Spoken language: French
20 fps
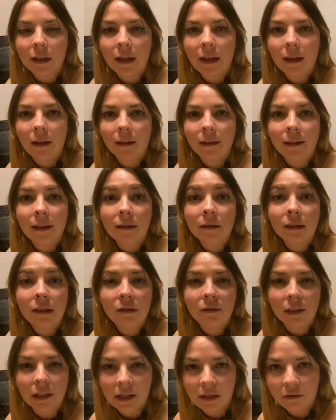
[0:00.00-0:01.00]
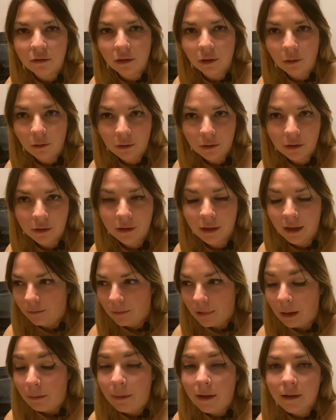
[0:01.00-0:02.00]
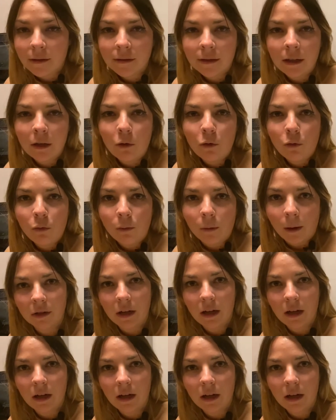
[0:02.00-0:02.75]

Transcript: Et qu'est-ce qui fait la différence Eh bien c'est l'humain.